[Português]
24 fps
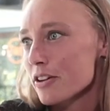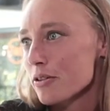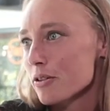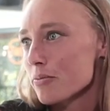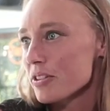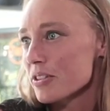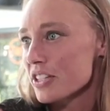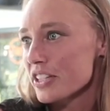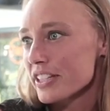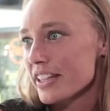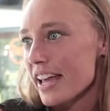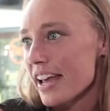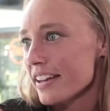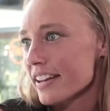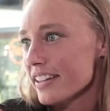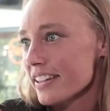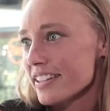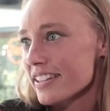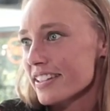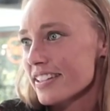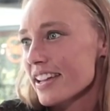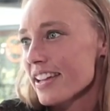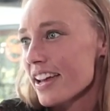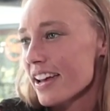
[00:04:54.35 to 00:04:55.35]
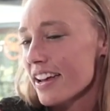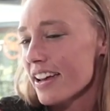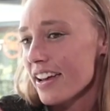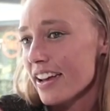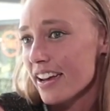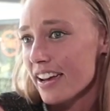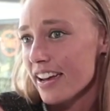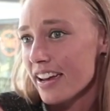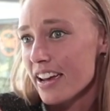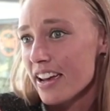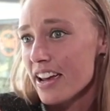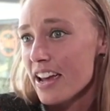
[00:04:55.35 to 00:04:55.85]
o beach tennis
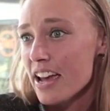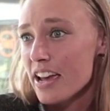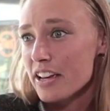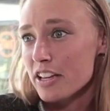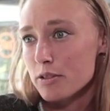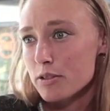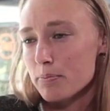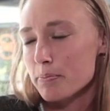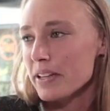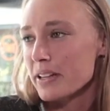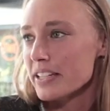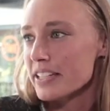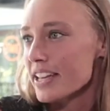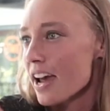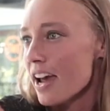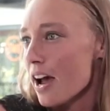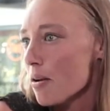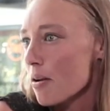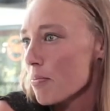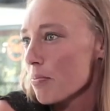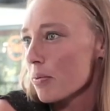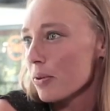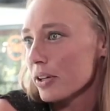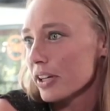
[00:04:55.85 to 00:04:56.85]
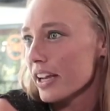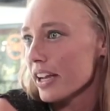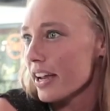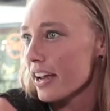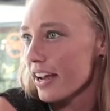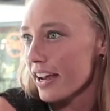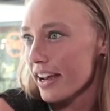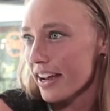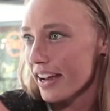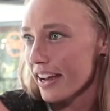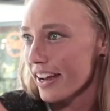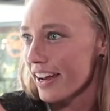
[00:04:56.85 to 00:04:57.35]
é especial porque
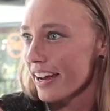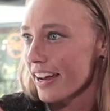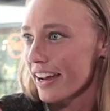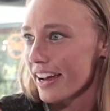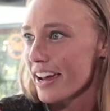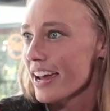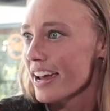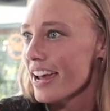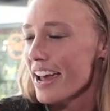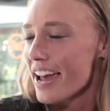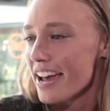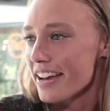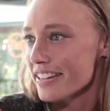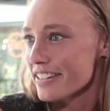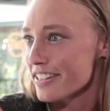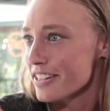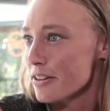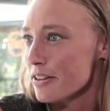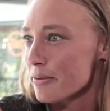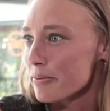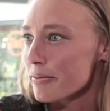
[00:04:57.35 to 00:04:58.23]
é assim.